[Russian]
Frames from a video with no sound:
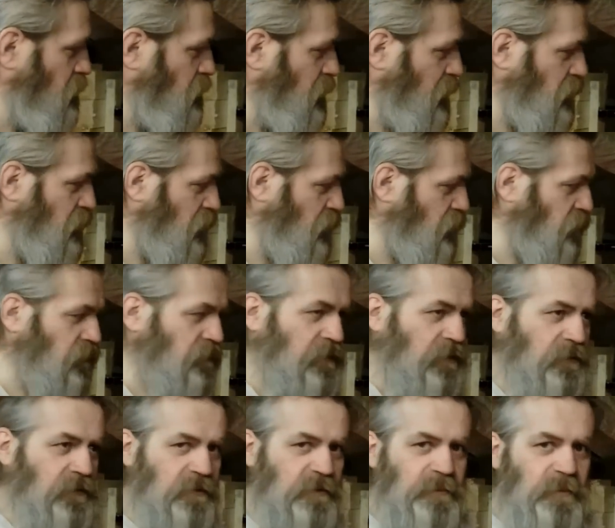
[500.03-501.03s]
практикует
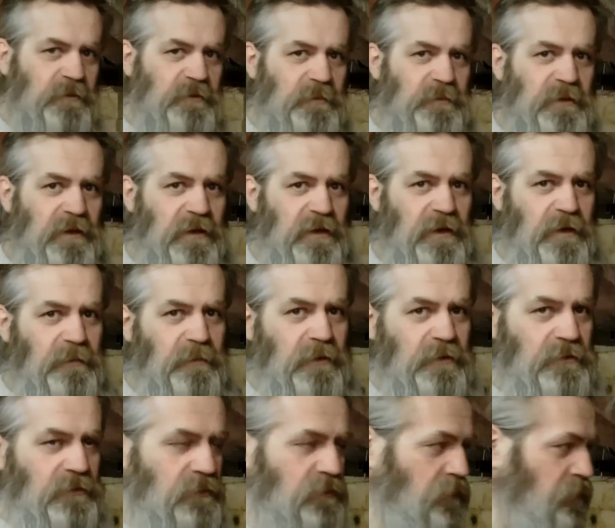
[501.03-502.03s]
такой способ на
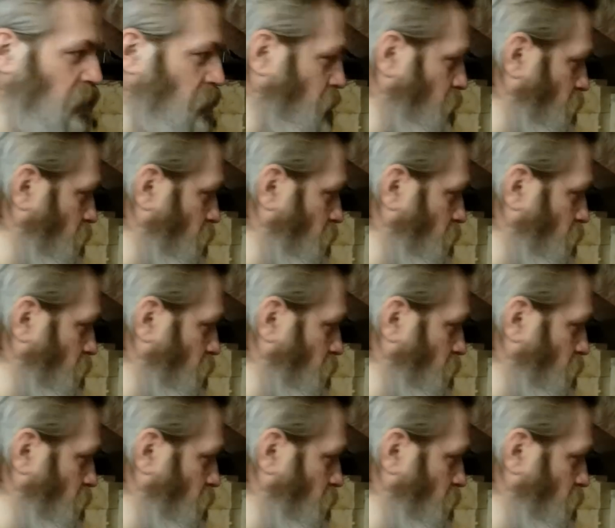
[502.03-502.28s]
Ахмадову.